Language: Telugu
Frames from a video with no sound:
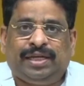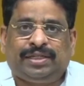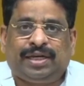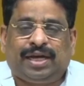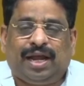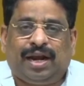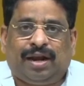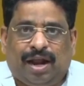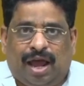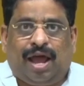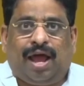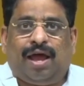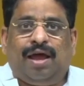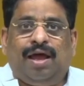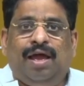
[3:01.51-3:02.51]
చేయించగలరా
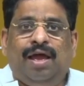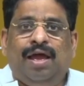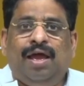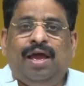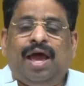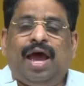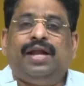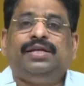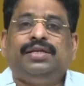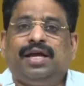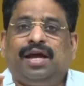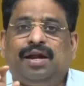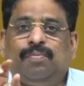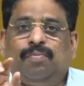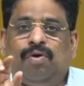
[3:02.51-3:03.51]
అని
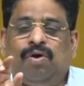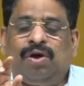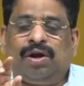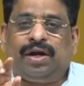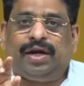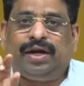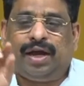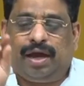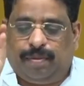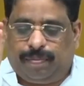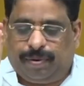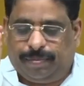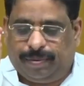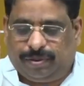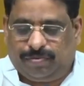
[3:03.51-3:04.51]
జగన్మోహన్ రెడ్డి గారి
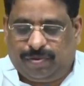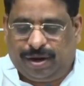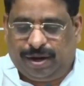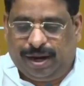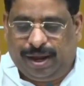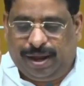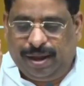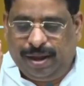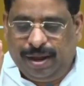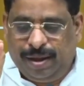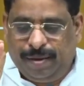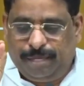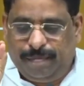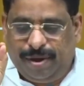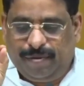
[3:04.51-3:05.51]
ప్రభుత్వాన్ని
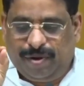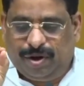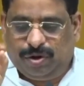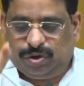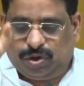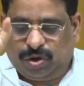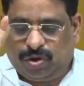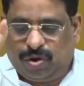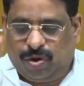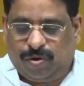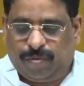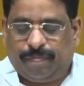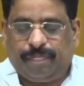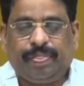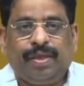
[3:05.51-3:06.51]
మేము
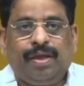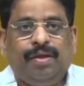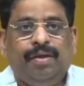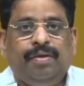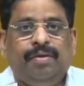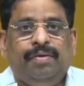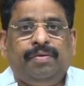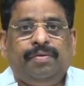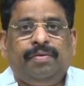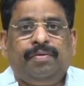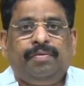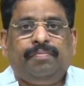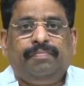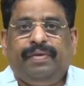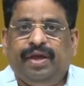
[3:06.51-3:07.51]
అడుగుతున్నాం
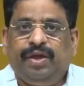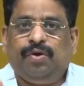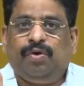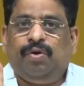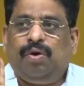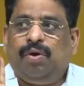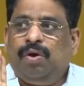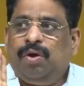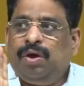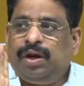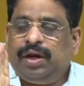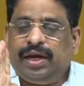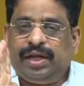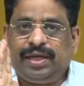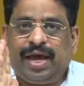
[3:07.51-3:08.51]
మీరు
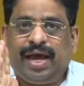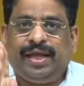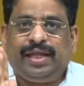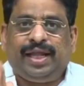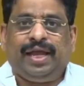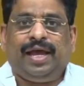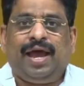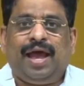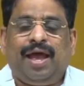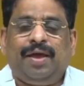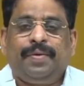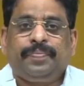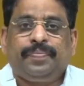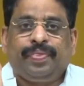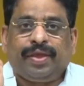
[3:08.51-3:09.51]
నిజాయితీగా
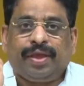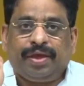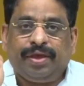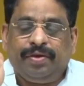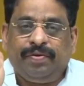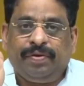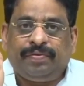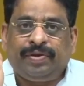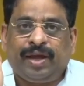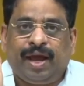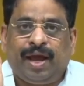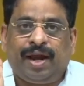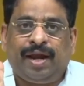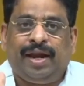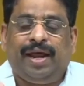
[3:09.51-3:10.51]
ఈ
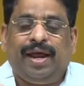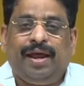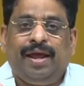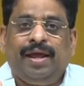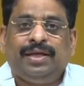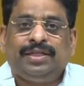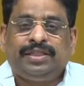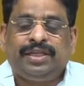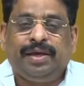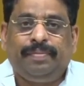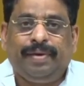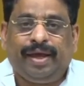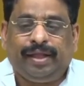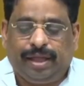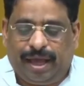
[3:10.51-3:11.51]
విషయాన్ని
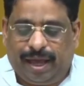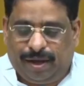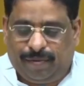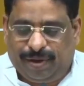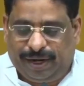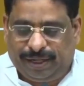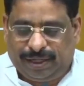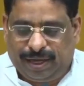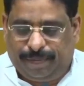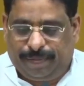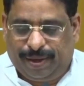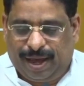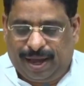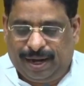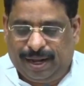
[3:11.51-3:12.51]
సిబిఐతో ఎంక్వైరీ
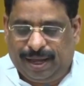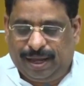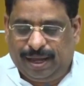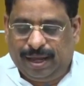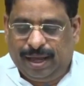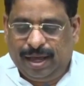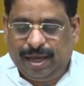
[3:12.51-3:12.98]
చేపియాలి